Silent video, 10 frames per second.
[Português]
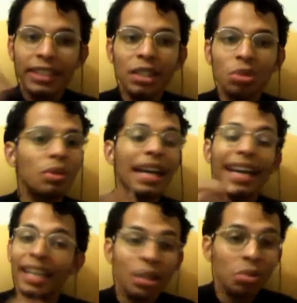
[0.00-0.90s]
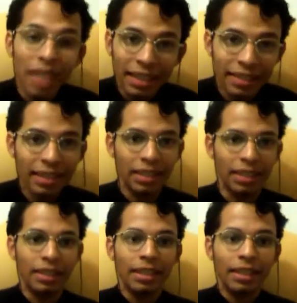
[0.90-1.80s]
literatura ela não nasce
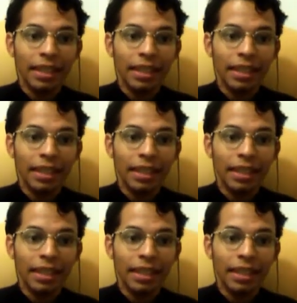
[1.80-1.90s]
aqui.